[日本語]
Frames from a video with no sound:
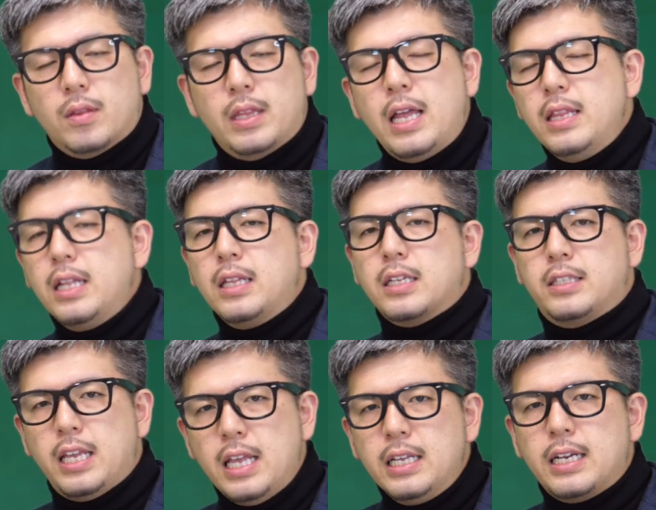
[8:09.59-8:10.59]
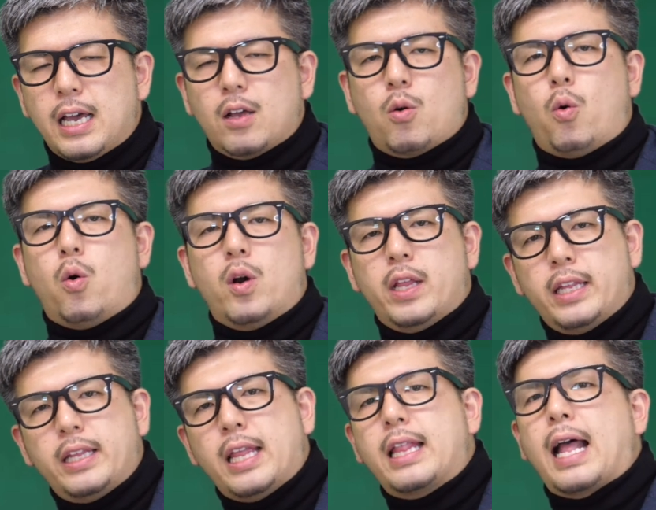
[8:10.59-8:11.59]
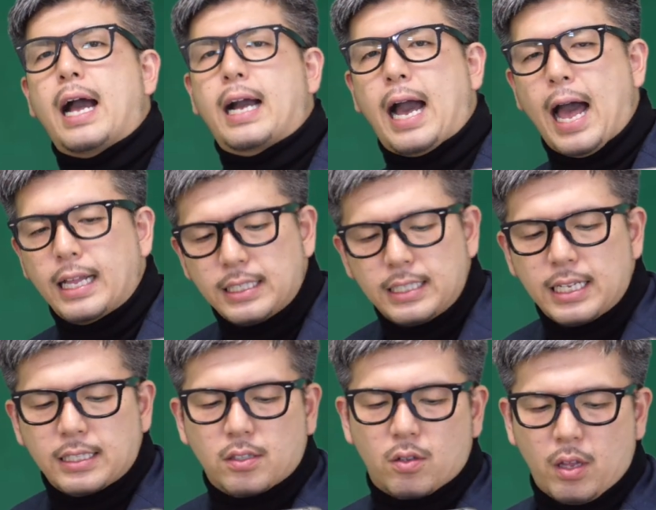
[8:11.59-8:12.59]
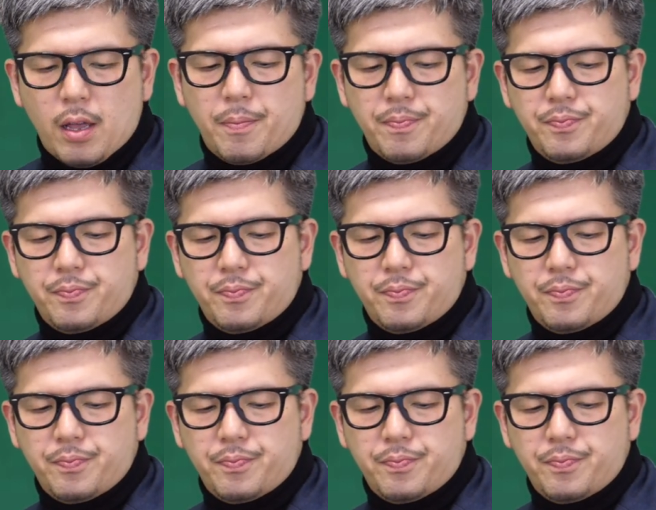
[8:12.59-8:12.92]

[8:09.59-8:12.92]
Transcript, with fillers: なんだったら前回これで出た感じなんですよね。